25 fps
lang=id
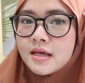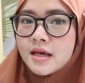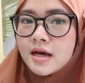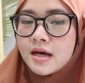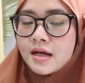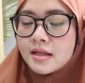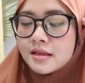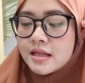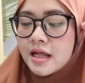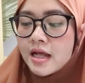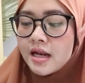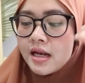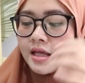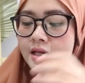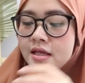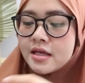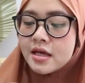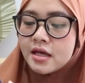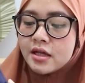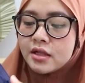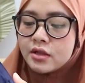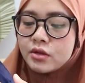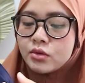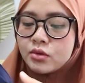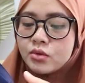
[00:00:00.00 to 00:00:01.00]
yang
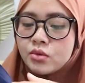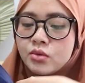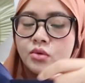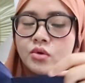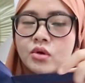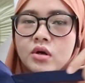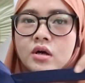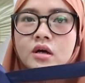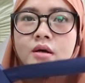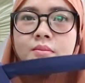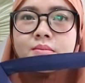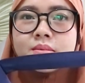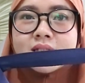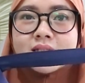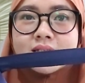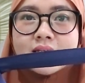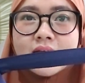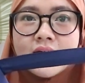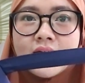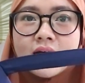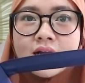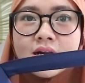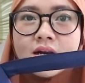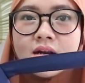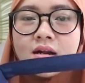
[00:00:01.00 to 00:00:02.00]
talinya itu uh,
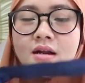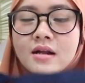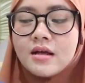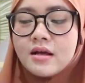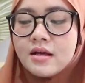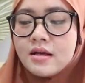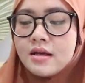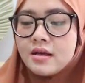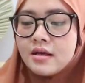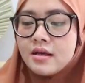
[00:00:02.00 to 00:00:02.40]
besar.